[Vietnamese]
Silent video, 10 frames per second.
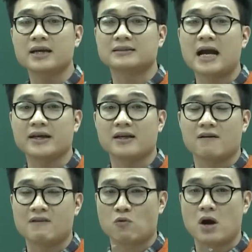hiện tại
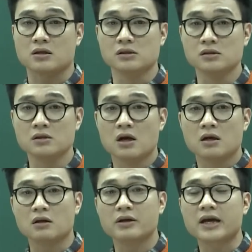và quá khứ
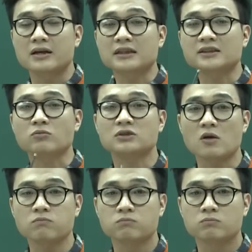cứ hiện lên song
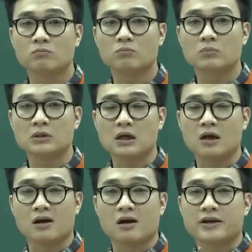song.
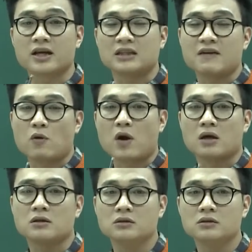Hiện tại và
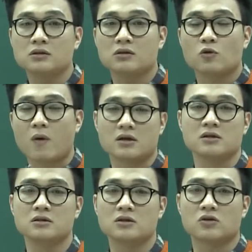quá
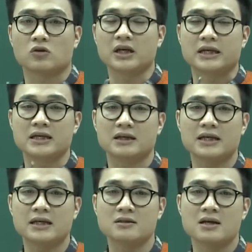khứ có thể hiện
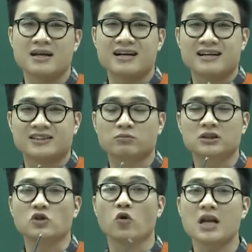lên trong
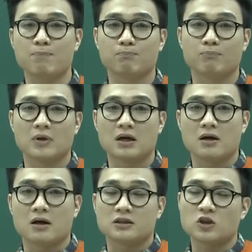sự đối lập.
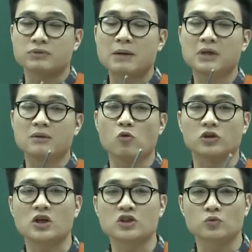Trong Đêm Tình Mùa
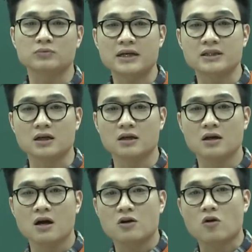Xuân chúng ta nhớ
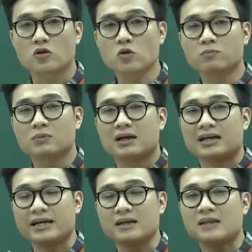có lúc
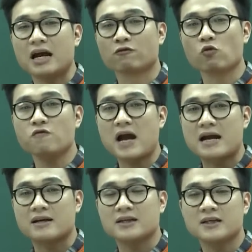là hiện tại phũ
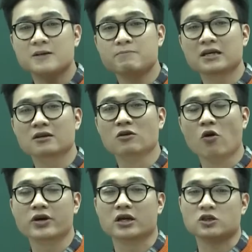phàng khi Mỹ
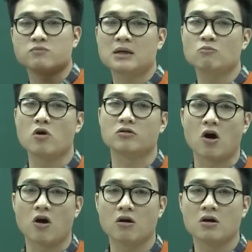ngồi ở trong căn buồng
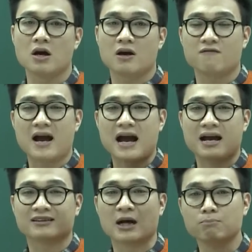đó và
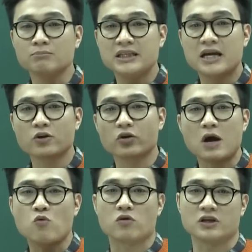thấm thía nỗi
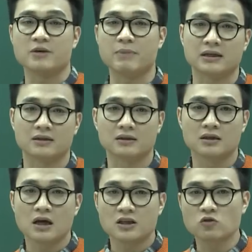đau cuộc đời mình.
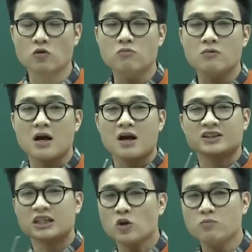Nhưng cũng
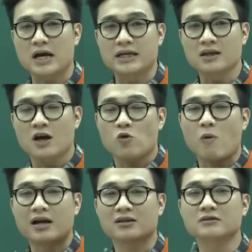chính lúc ấy
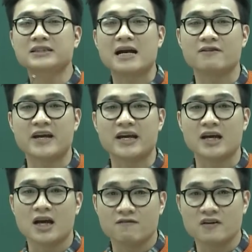quá khứ tràn về
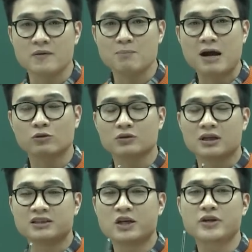với biết bao
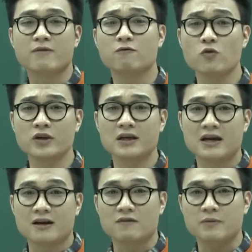nhiêu niềm vui,
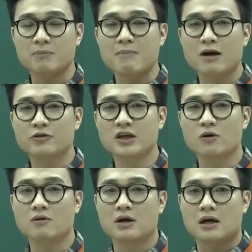với biết bao
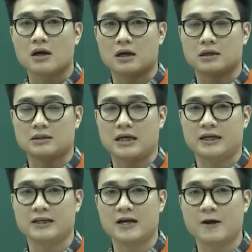nhiêu
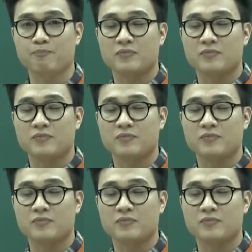cái um,